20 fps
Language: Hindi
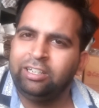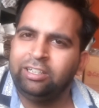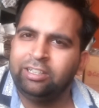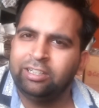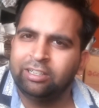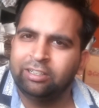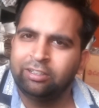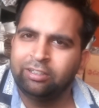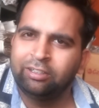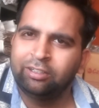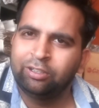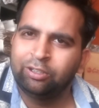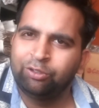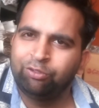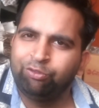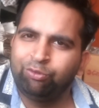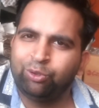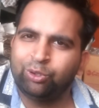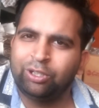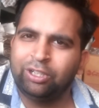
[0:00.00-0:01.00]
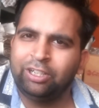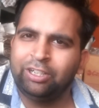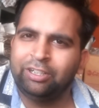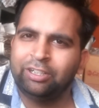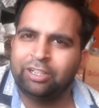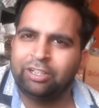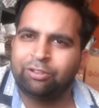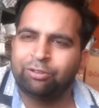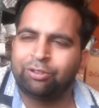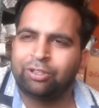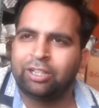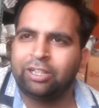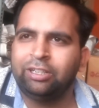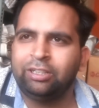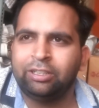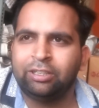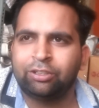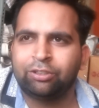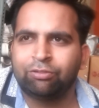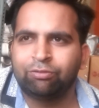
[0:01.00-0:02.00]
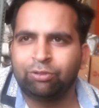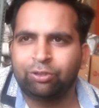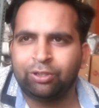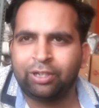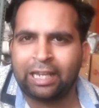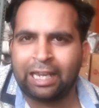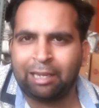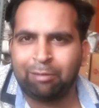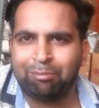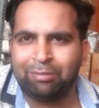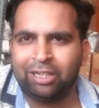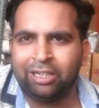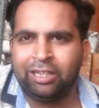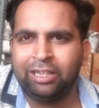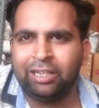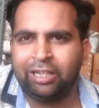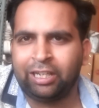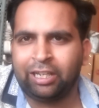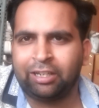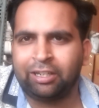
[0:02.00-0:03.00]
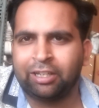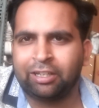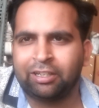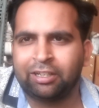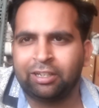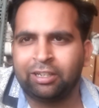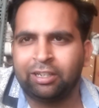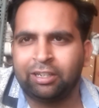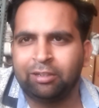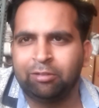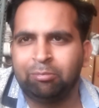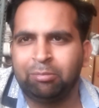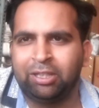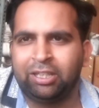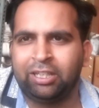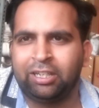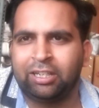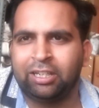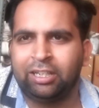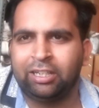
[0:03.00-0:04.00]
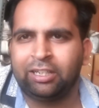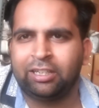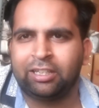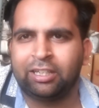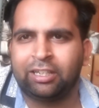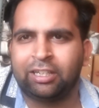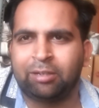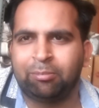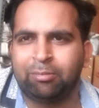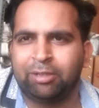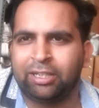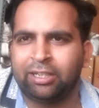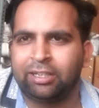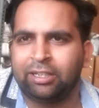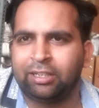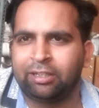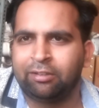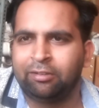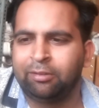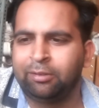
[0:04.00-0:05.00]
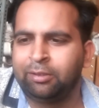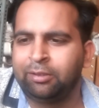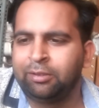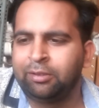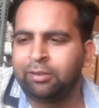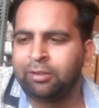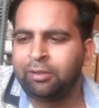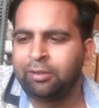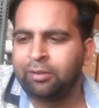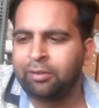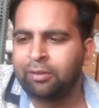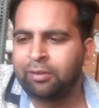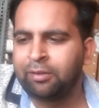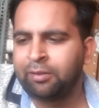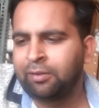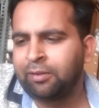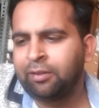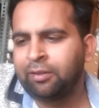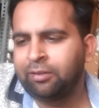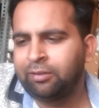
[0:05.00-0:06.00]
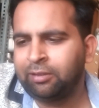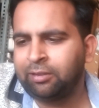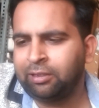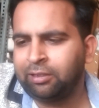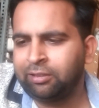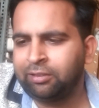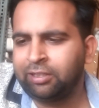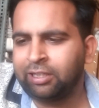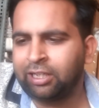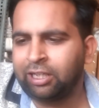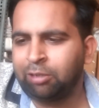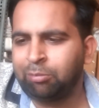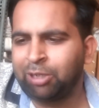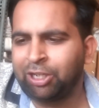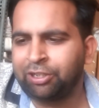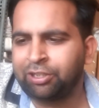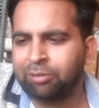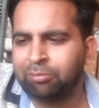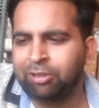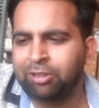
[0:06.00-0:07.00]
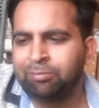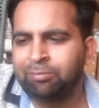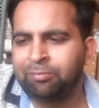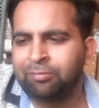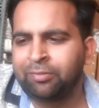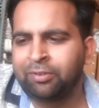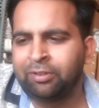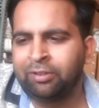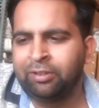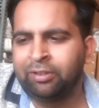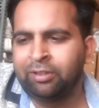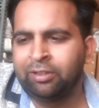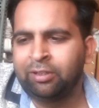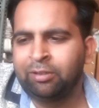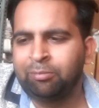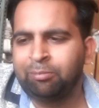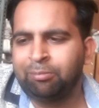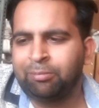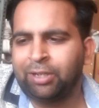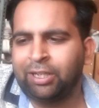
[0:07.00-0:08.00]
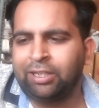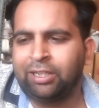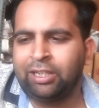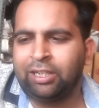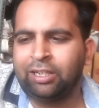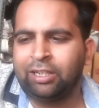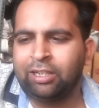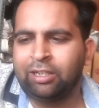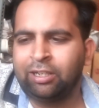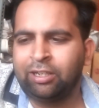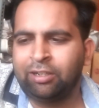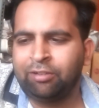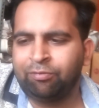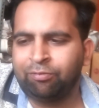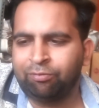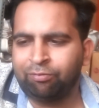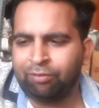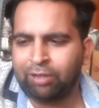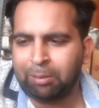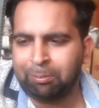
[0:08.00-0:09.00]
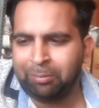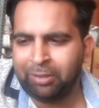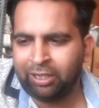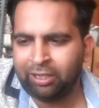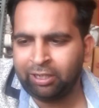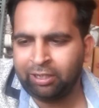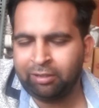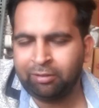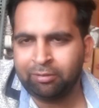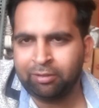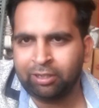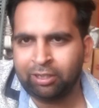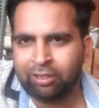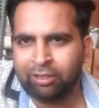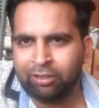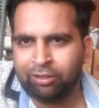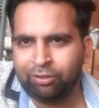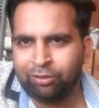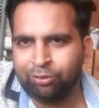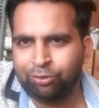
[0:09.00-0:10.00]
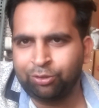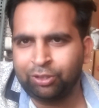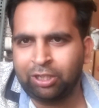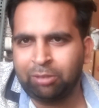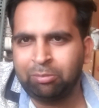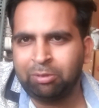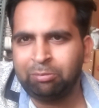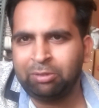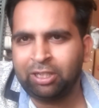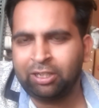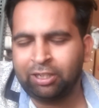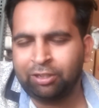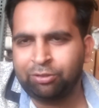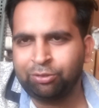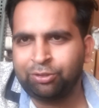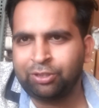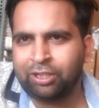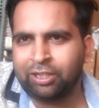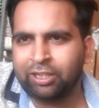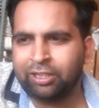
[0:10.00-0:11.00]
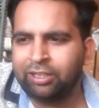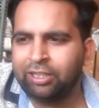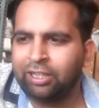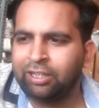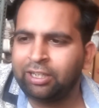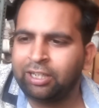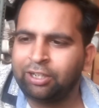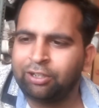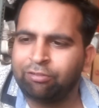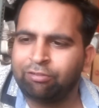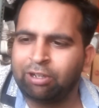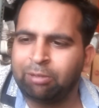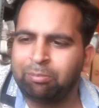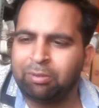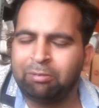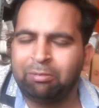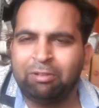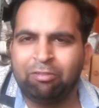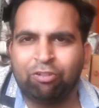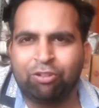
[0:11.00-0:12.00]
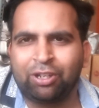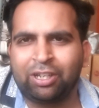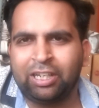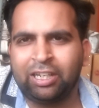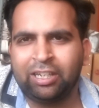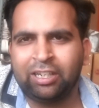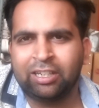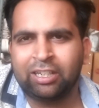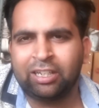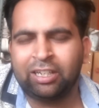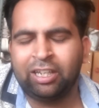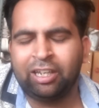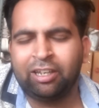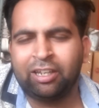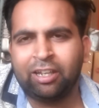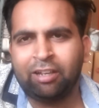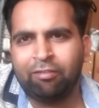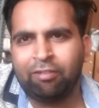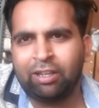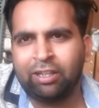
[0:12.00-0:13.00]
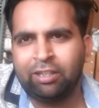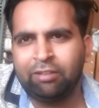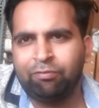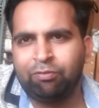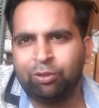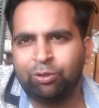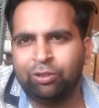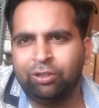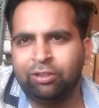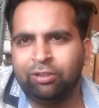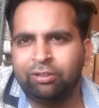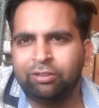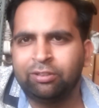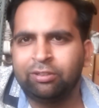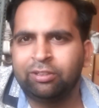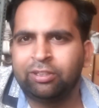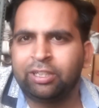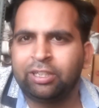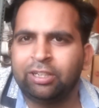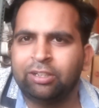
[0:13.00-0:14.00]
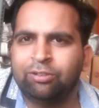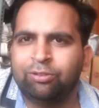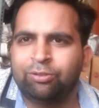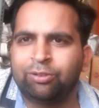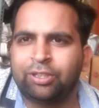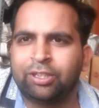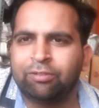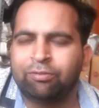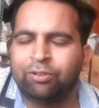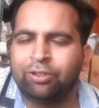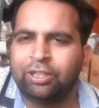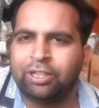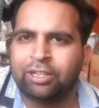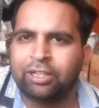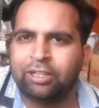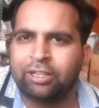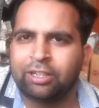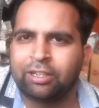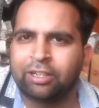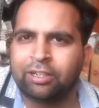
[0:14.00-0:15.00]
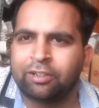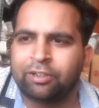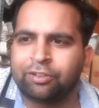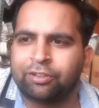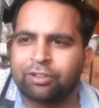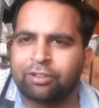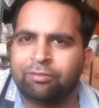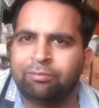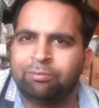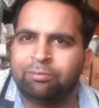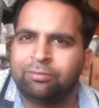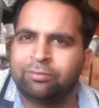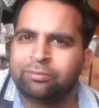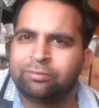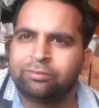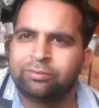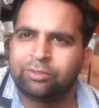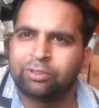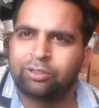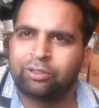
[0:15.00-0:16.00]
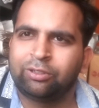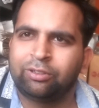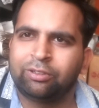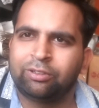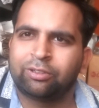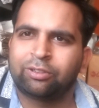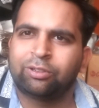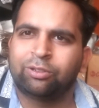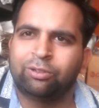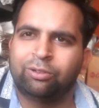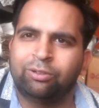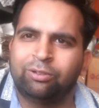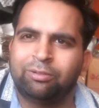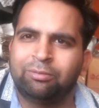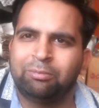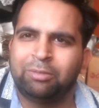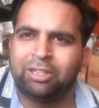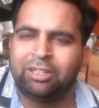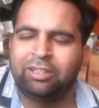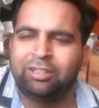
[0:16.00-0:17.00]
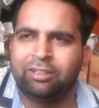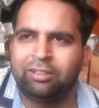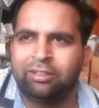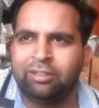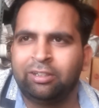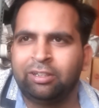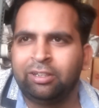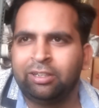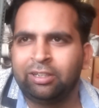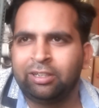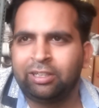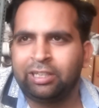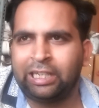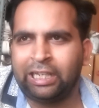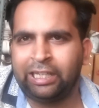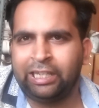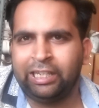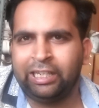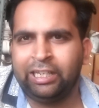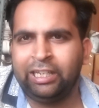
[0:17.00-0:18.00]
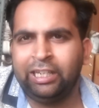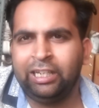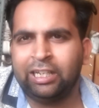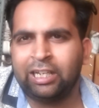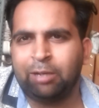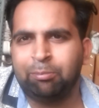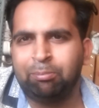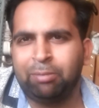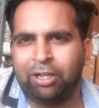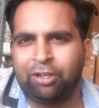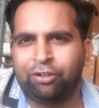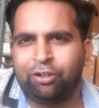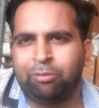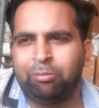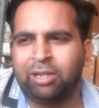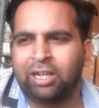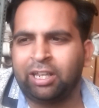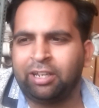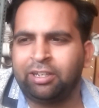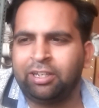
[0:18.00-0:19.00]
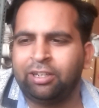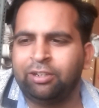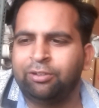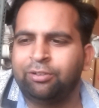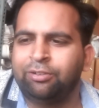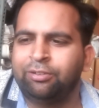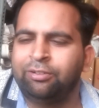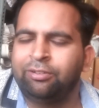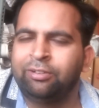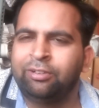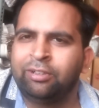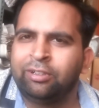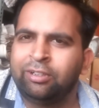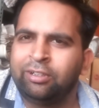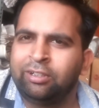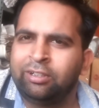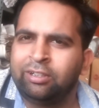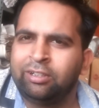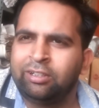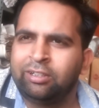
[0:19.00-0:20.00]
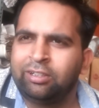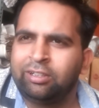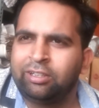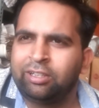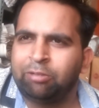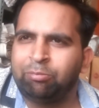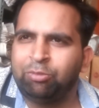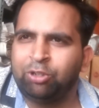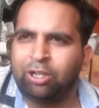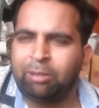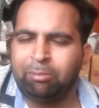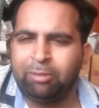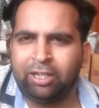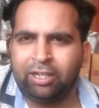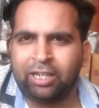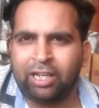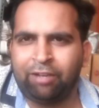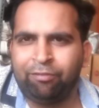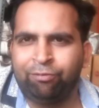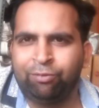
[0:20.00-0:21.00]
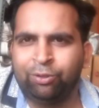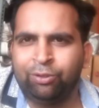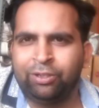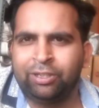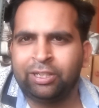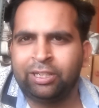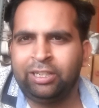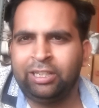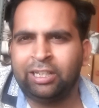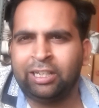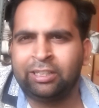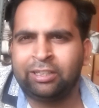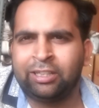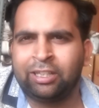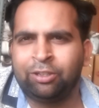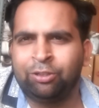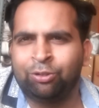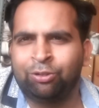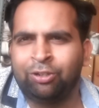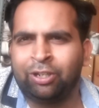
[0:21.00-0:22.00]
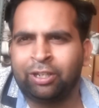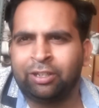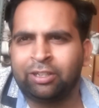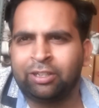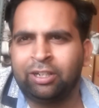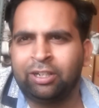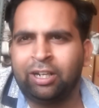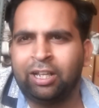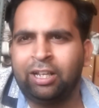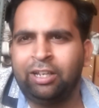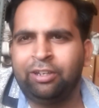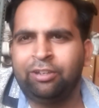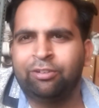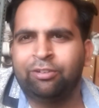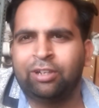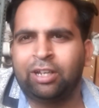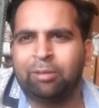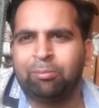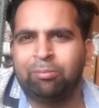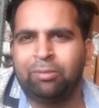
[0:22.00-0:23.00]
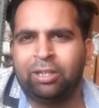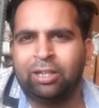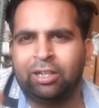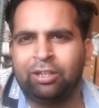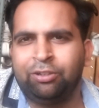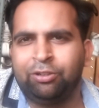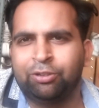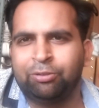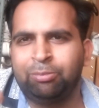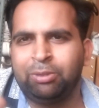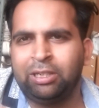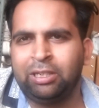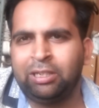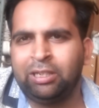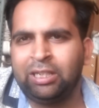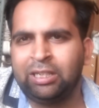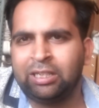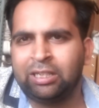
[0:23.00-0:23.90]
ही नहीं है फ्यूअल इंजेक्ट होता ही नहीं है तो वो टैन में ही रह जाता है बेसिकली इसका काम ये है सरल भाषा में बाकी अगर वहाँ पे नोज़ल uh, में भी अगर तो चटक जाता है तो वहाँ पे भी वो क्लीन रह देता है वैसे फ्यूल से होते वो निकल जाता है कचरा तो मीन्स जैसे ही आप पेट्रोल भराते हो समझो आपने टैन फुल कर दिया इससे दो ढक्कन डाल दो आपका जो भी